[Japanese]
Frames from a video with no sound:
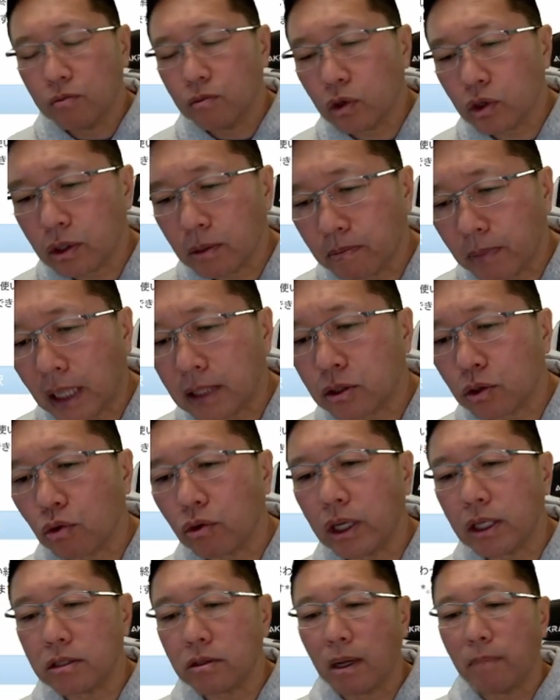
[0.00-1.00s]
もまあ、
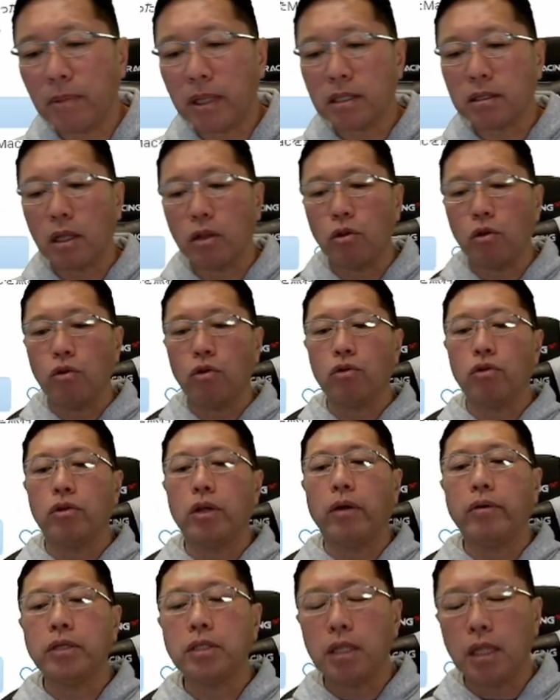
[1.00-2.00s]
ストレージは皆さんの容量
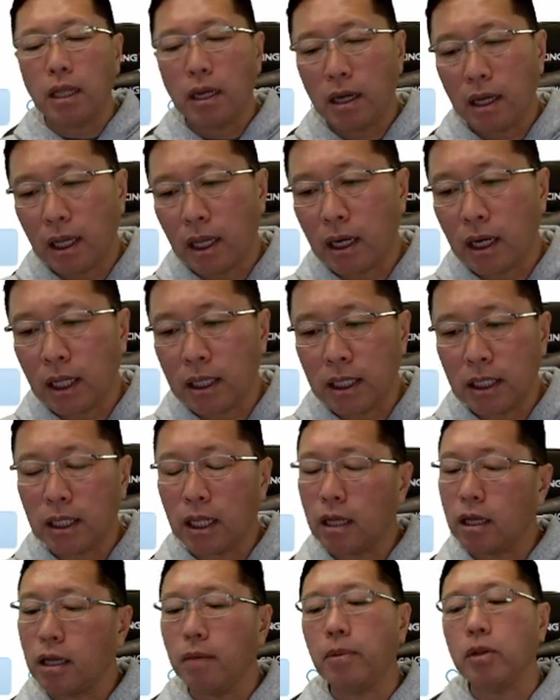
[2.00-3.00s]
に合わせて選んでい
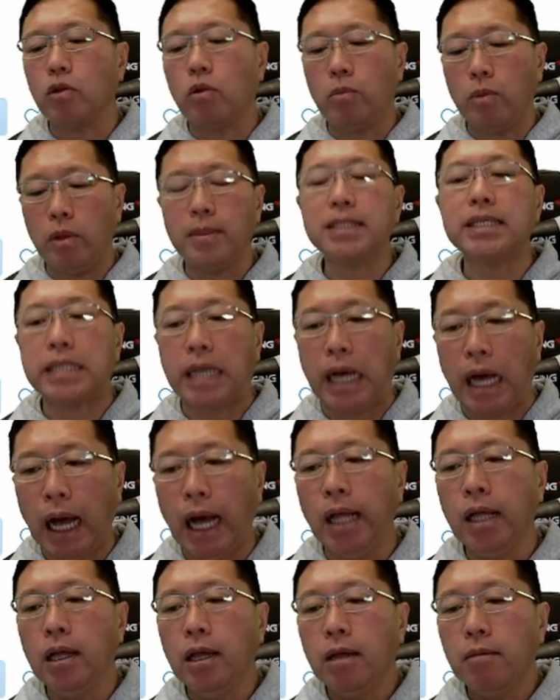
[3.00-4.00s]
ただければと思います
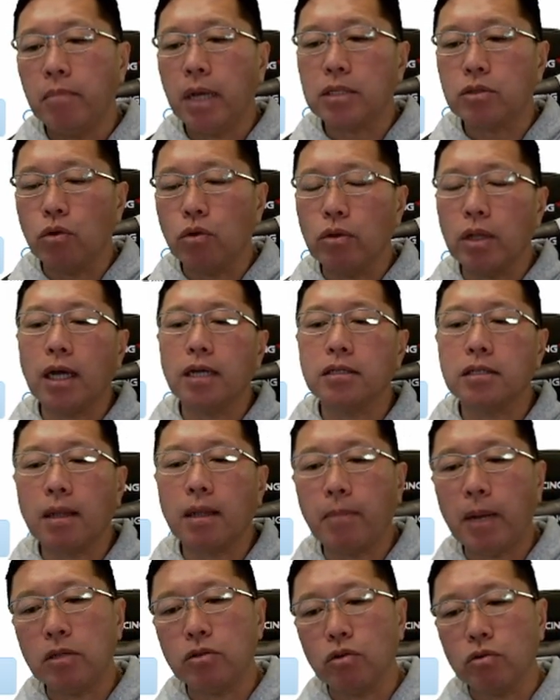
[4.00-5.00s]
が、まあ、そんな
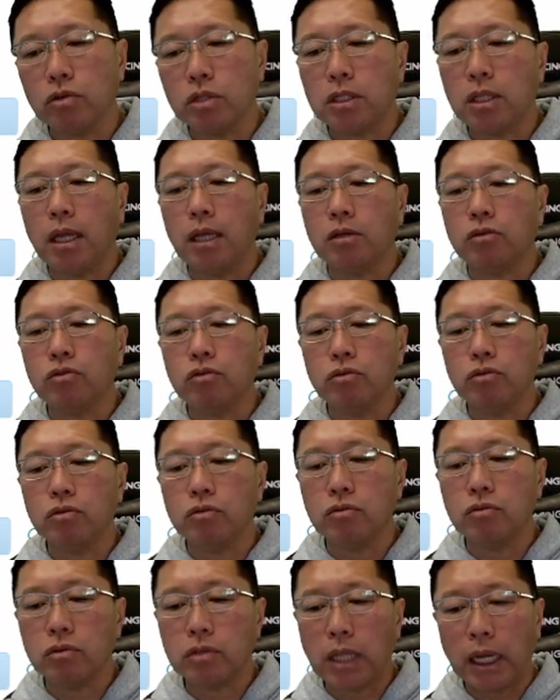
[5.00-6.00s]
カスタマイズをしてい
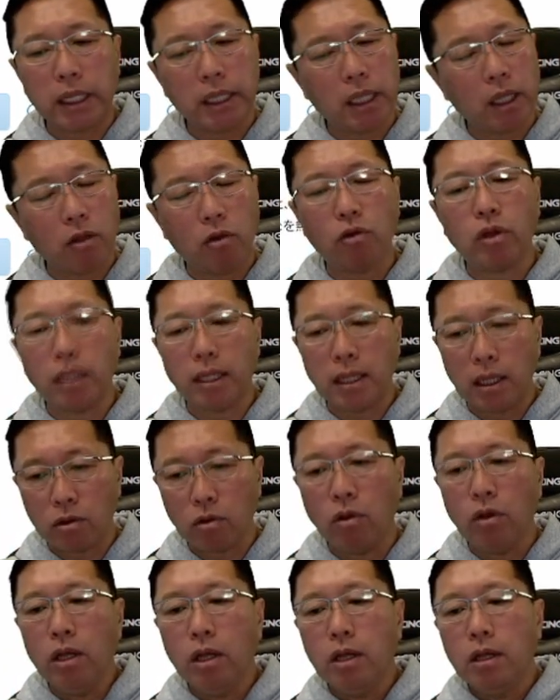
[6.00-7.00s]
くだけで良いかなと。